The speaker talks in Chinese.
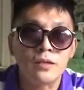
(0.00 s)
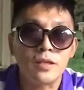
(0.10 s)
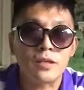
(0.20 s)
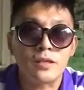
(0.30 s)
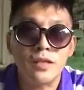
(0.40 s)

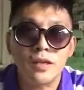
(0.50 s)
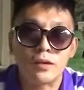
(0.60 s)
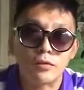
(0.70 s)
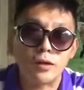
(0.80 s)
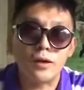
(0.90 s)
这个是那个
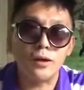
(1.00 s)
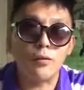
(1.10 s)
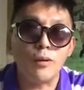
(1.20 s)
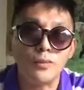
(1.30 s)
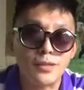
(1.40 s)
时候和
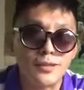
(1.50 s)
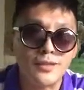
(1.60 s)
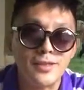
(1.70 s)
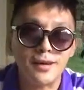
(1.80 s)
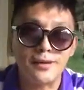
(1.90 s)
我们自
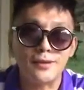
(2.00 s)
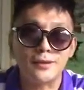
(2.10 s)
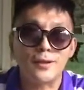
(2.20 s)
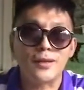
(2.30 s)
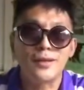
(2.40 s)
己酿的
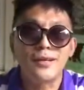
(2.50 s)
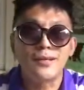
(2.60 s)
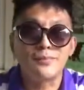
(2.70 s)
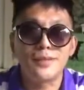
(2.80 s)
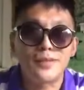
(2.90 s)
酒啊，
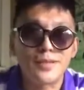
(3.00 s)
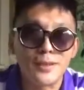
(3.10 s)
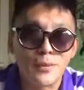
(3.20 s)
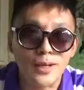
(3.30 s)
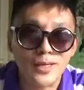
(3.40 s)
没有任
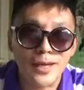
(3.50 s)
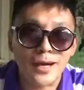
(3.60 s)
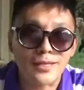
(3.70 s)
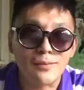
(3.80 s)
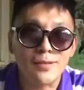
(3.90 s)
何关系
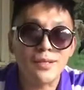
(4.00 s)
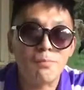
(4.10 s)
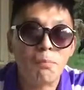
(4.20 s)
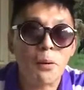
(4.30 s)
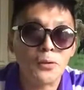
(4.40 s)
啊，咱们可
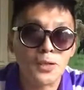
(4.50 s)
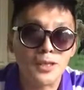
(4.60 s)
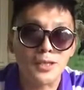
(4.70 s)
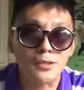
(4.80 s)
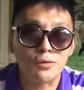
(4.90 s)
以抛弃
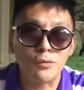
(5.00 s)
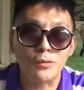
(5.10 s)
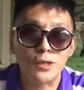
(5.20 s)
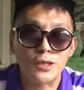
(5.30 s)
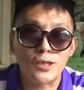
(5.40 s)
那些错
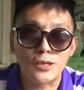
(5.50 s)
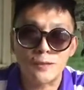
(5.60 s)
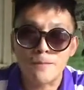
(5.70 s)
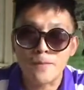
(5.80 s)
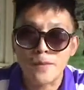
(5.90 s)
误的知
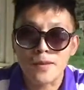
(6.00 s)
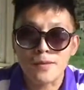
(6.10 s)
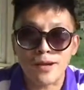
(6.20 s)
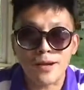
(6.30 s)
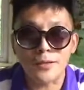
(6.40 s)
识。
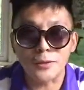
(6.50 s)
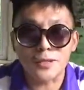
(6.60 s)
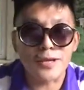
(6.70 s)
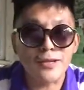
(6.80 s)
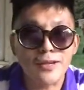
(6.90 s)
当然，有
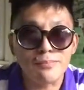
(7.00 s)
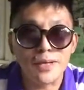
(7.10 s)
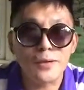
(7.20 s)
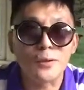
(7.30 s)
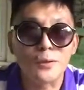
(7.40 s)
些人呢
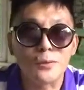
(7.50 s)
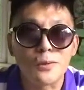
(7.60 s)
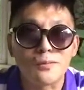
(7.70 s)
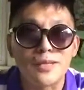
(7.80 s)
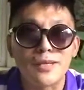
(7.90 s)
没有
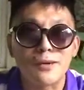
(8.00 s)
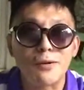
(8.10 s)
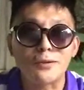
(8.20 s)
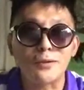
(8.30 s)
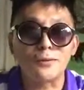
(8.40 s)
我们这样的
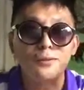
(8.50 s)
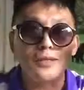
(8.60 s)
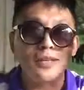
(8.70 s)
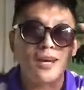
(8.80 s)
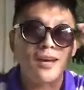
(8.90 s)
化学功
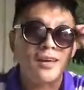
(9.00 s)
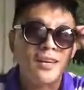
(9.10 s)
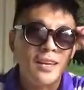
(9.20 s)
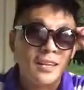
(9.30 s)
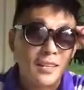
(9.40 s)
底啊。
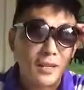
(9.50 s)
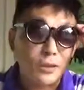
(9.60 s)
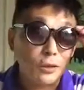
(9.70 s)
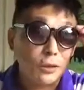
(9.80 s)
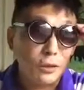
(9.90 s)
他
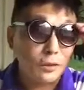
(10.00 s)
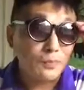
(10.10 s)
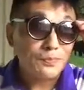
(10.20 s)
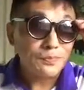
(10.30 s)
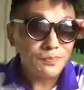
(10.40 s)
就
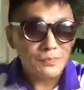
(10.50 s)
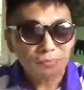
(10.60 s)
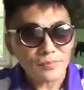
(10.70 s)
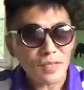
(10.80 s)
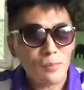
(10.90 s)

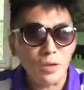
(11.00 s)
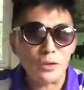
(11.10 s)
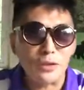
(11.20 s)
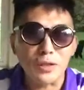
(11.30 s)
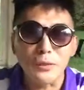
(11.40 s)
墨
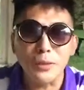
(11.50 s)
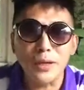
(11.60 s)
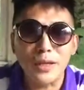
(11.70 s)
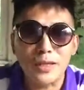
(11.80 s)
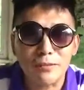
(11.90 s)
守成
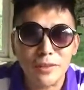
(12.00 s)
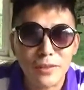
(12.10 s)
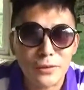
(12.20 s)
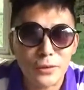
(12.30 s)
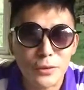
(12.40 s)
规啊，以为
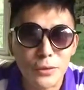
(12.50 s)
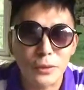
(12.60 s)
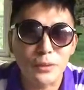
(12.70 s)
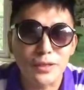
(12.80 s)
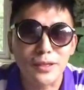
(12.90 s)
那就是绝
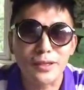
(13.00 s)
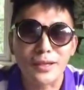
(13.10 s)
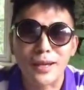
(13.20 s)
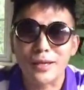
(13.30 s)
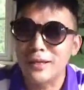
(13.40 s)
对真理
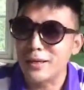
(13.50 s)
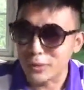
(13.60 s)
了，